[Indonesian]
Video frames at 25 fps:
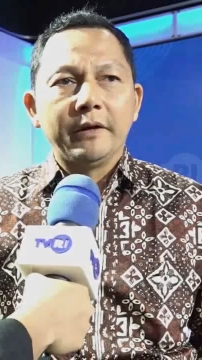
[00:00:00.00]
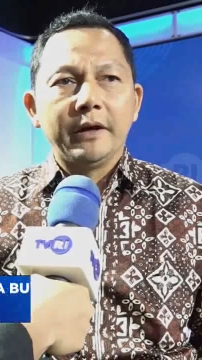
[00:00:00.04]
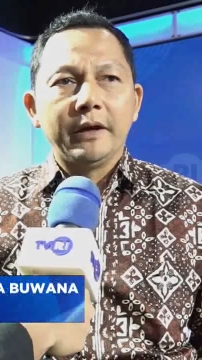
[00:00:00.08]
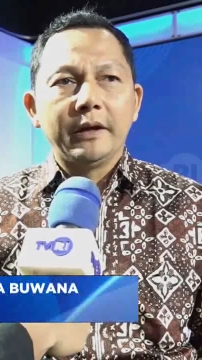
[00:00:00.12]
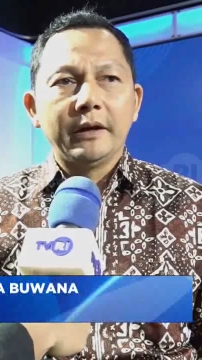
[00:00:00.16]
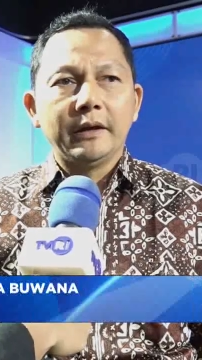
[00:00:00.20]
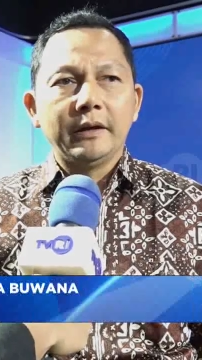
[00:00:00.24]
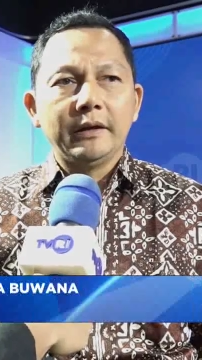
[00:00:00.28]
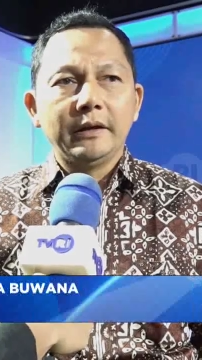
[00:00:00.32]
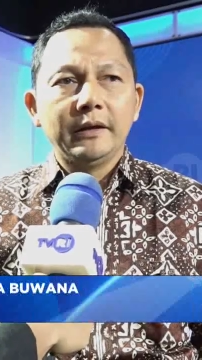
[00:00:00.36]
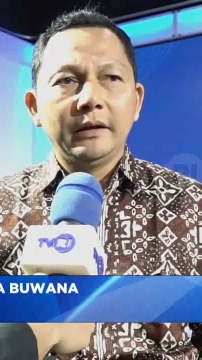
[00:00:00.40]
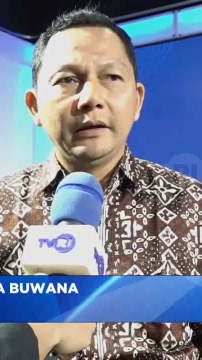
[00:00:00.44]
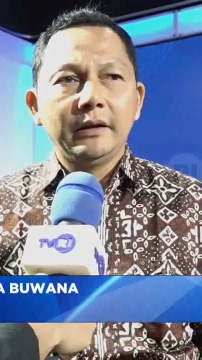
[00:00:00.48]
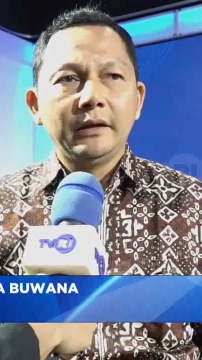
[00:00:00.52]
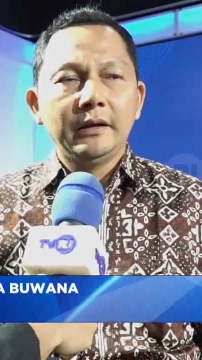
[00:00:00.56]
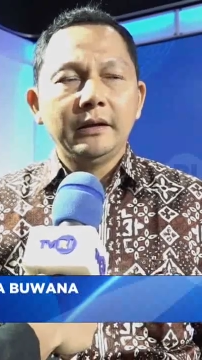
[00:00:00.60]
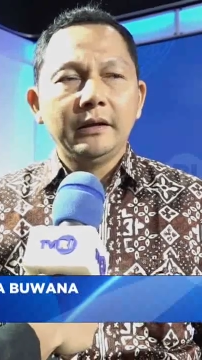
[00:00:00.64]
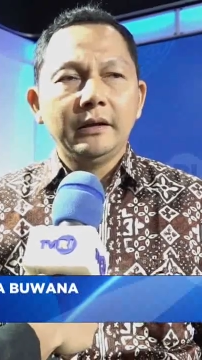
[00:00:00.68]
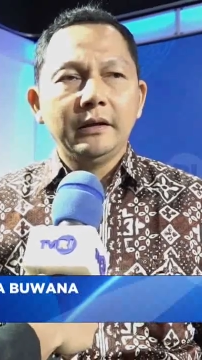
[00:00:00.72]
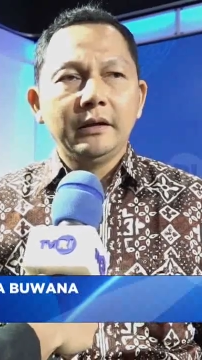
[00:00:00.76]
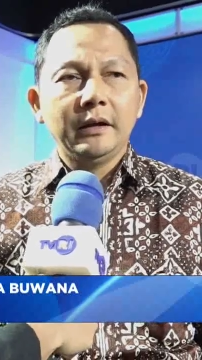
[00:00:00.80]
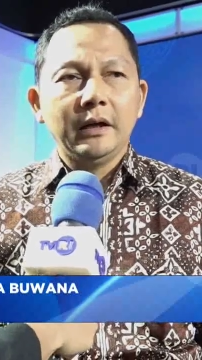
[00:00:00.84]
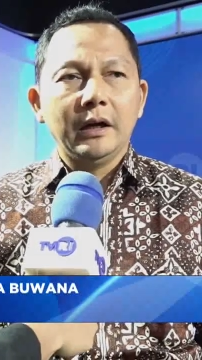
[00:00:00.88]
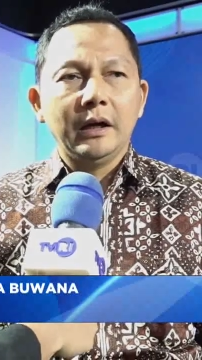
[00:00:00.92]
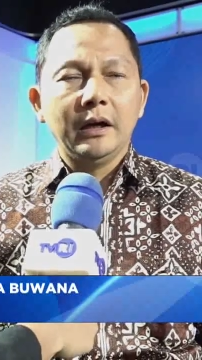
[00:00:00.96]

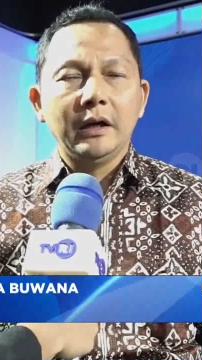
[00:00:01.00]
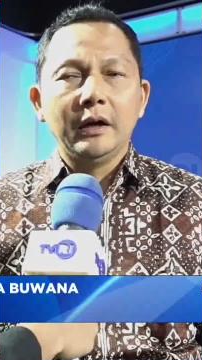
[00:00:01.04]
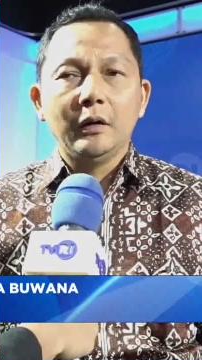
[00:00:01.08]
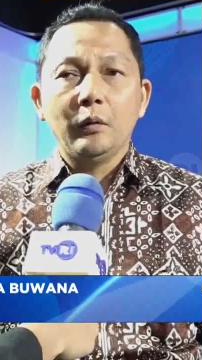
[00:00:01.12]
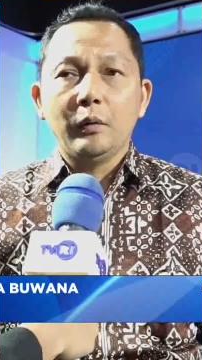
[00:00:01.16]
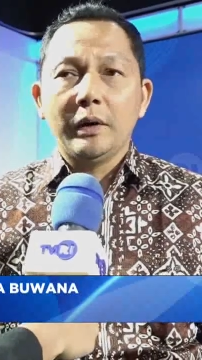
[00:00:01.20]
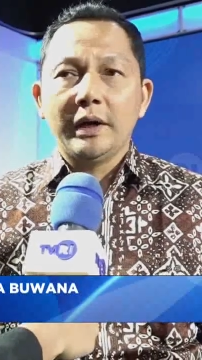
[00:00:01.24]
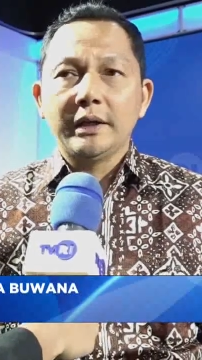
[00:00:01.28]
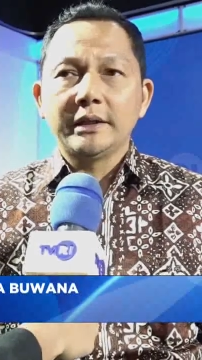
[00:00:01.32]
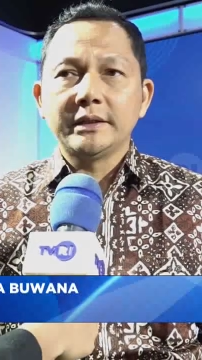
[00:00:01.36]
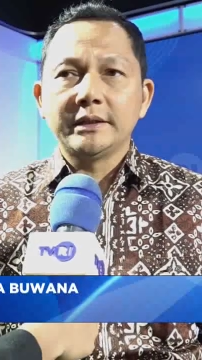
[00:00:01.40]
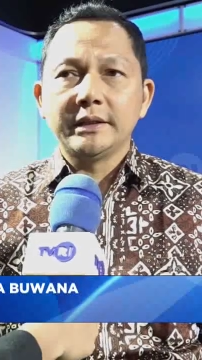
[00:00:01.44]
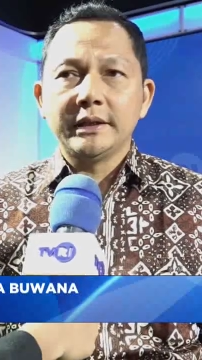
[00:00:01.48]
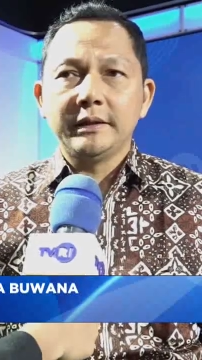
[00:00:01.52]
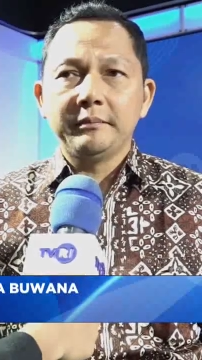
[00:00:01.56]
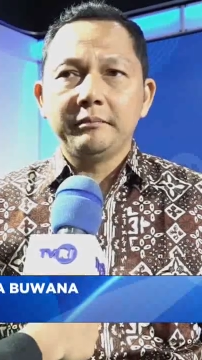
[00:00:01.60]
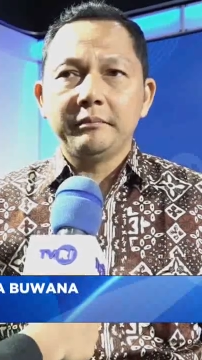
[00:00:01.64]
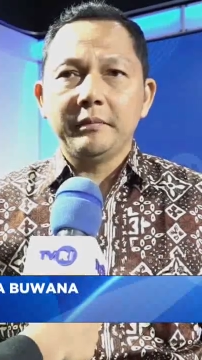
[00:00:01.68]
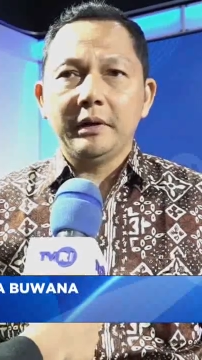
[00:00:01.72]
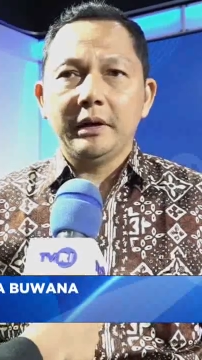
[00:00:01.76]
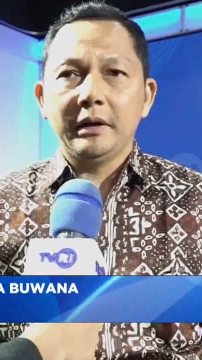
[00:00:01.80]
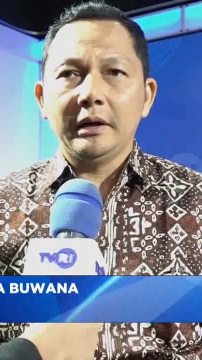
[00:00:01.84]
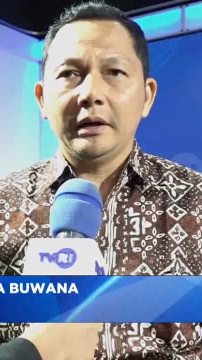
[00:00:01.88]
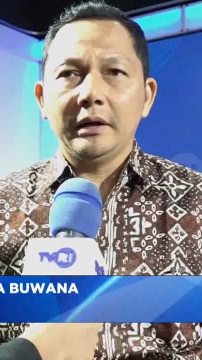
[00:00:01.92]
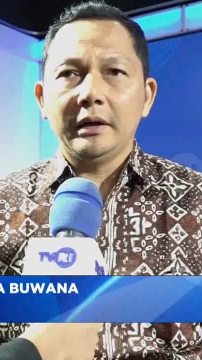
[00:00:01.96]
TVRI uh, eh,
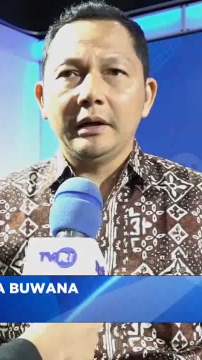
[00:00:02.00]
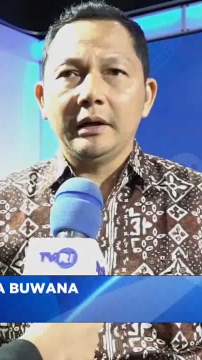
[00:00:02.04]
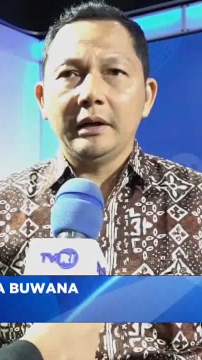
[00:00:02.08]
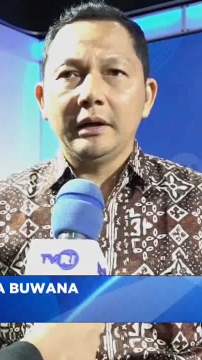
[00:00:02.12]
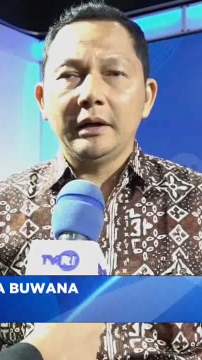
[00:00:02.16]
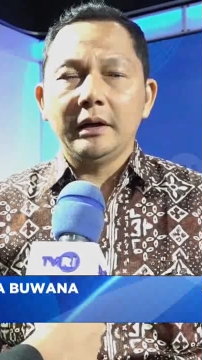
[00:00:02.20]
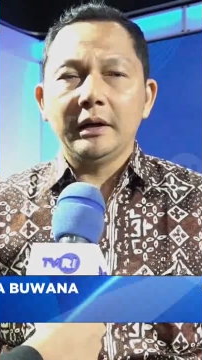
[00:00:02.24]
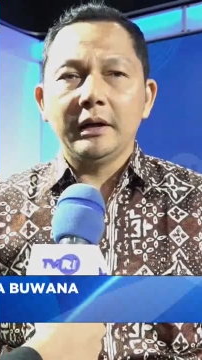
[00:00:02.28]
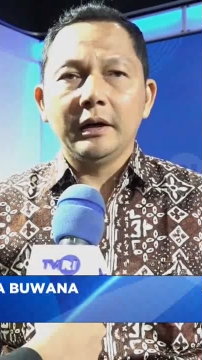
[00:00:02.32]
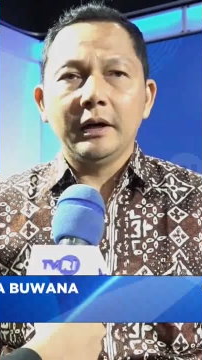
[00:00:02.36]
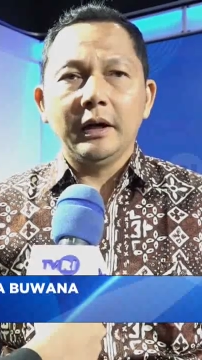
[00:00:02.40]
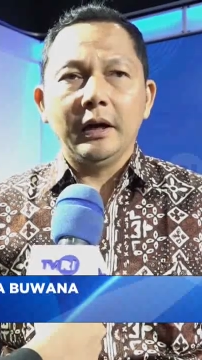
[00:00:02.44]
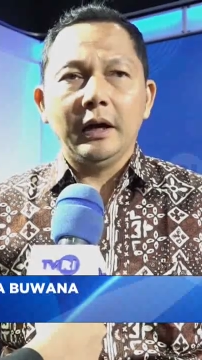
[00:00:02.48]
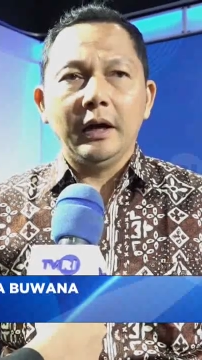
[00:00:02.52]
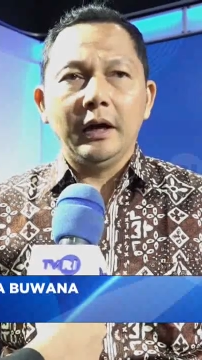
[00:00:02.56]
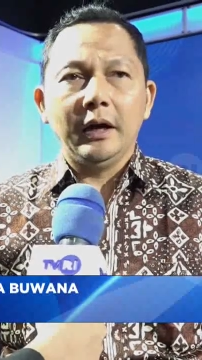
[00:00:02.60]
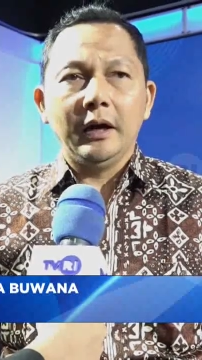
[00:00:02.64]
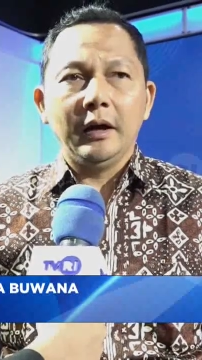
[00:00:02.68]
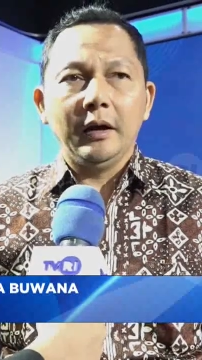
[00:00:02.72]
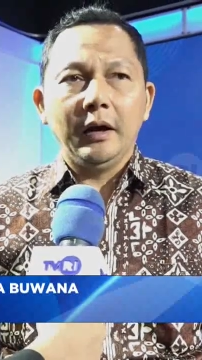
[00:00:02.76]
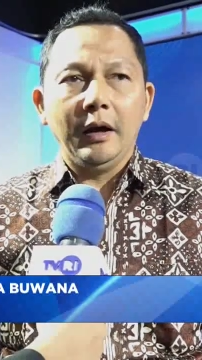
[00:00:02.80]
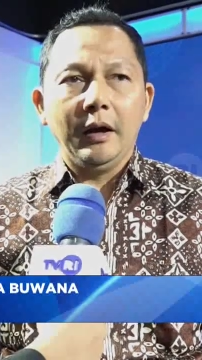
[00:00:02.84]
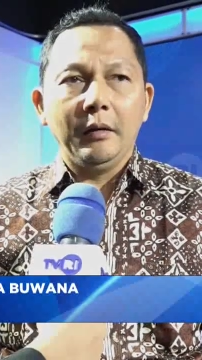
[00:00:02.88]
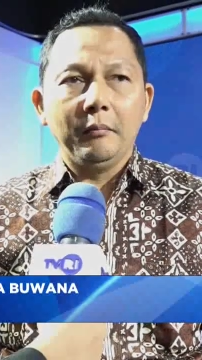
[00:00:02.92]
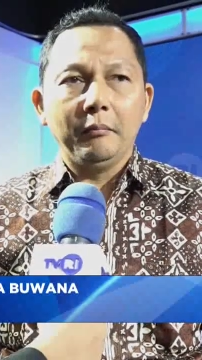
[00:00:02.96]
wajib uh,